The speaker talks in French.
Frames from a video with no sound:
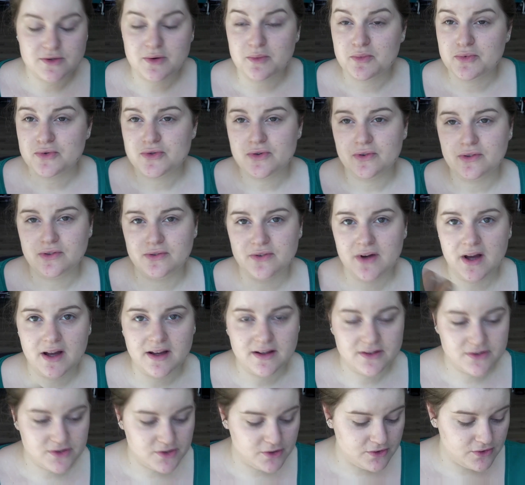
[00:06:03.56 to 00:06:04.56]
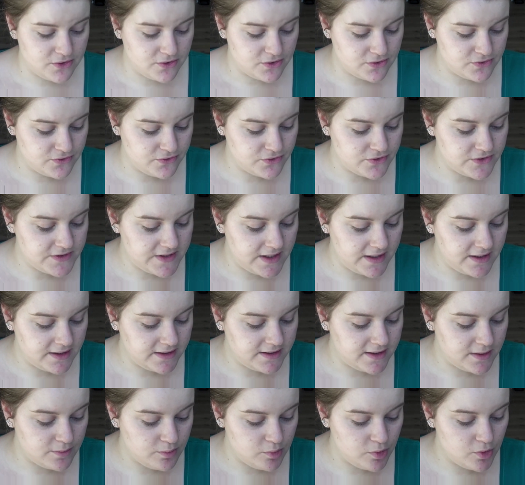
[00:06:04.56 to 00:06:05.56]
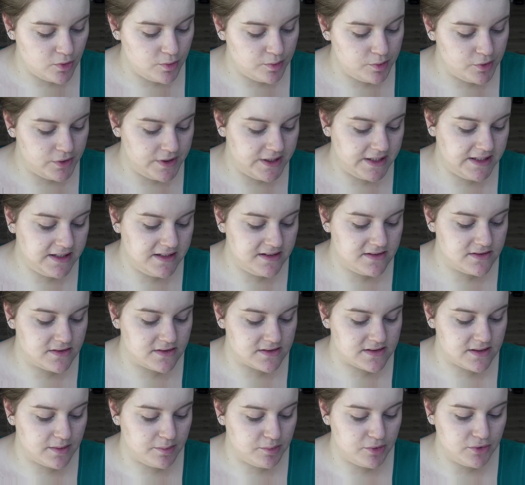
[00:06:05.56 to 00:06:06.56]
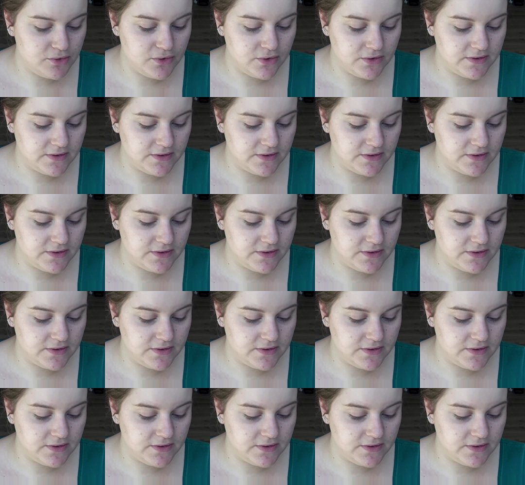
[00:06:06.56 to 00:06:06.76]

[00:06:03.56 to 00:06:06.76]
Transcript: parce qu'en plus j'ai envie de voir avec ce, fond de teint là qui est beaucoup plus liquide ce que ça peut